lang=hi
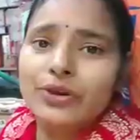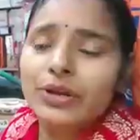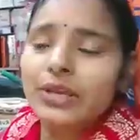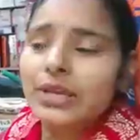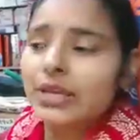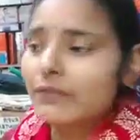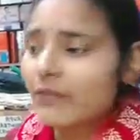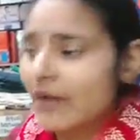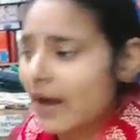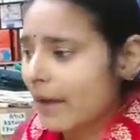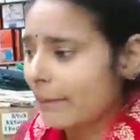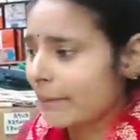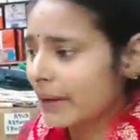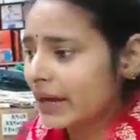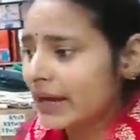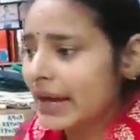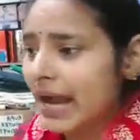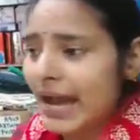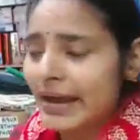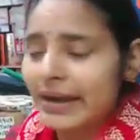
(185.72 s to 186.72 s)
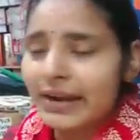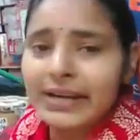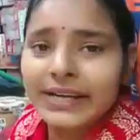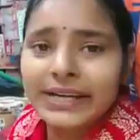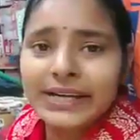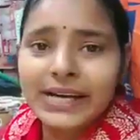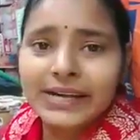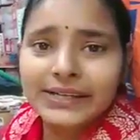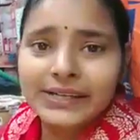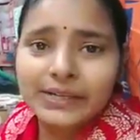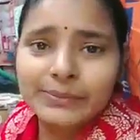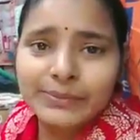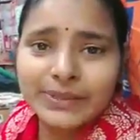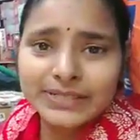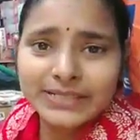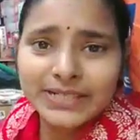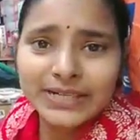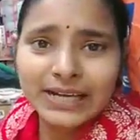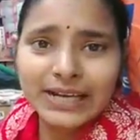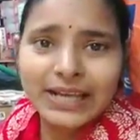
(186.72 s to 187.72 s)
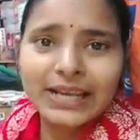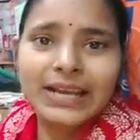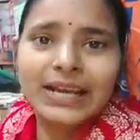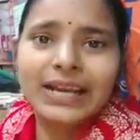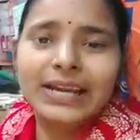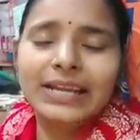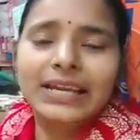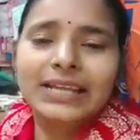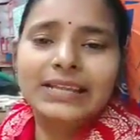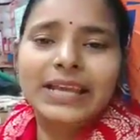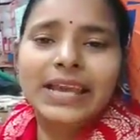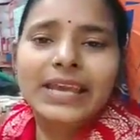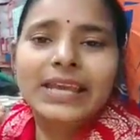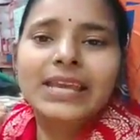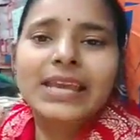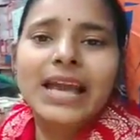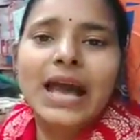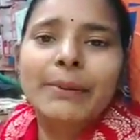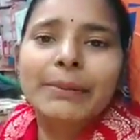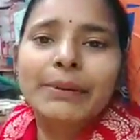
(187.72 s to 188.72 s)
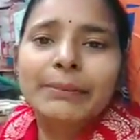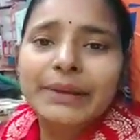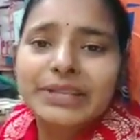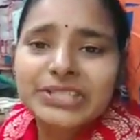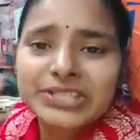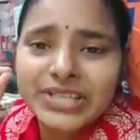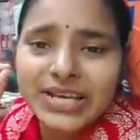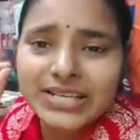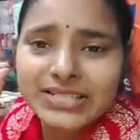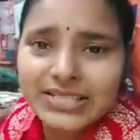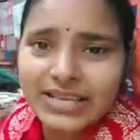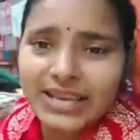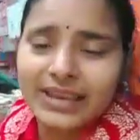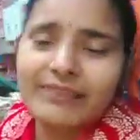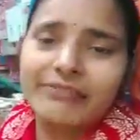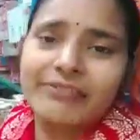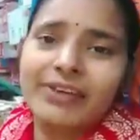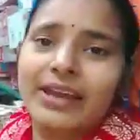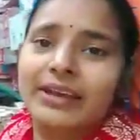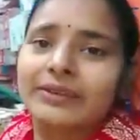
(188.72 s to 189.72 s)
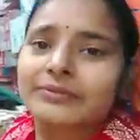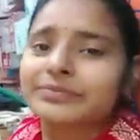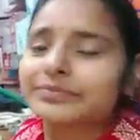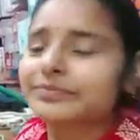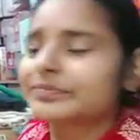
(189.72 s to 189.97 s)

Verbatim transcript: दो कि वहाँ पे गारंटी हंड्रेड परसेंट लिख करके दें कि यहाँ पे बच्चियाँ सेफ हैं